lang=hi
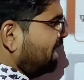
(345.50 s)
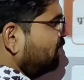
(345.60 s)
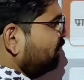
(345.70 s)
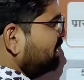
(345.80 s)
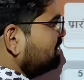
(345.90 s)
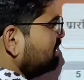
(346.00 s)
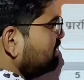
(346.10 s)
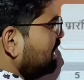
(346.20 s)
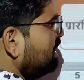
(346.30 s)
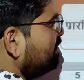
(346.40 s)
अगर उपनयन
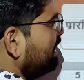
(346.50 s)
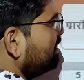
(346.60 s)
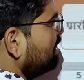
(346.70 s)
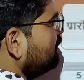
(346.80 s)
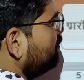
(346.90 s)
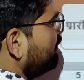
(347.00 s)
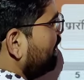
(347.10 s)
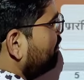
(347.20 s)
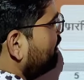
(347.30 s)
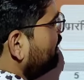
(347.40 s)
संस्कार की बात करें तो
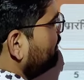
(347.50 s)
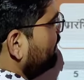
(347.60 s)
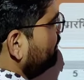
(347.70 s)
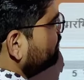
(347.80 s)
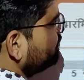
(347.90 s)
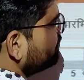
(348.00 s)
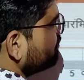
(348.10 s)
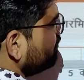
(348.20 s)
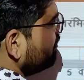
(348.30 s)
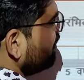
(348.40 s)
ब्राह्मण में
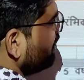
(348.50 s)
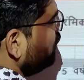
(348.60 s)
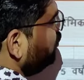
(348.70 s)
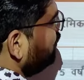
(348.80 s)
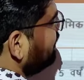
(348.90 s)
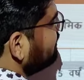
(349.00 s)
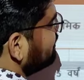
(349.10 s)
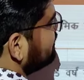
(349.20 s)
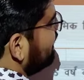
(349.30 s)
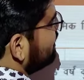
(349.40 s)
ये उपनयन
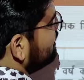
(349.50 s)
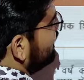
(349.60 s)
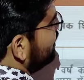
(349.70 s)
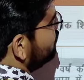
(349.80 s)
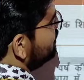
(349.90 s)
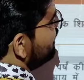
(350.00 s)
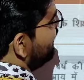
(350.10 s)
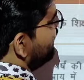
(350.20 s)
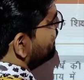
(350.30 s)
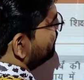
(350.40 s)
संस्कार की आयु थी
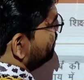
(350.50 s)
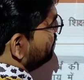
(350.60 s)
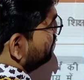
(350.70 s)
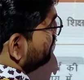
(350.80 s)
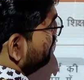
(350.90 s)
आठ वर्ष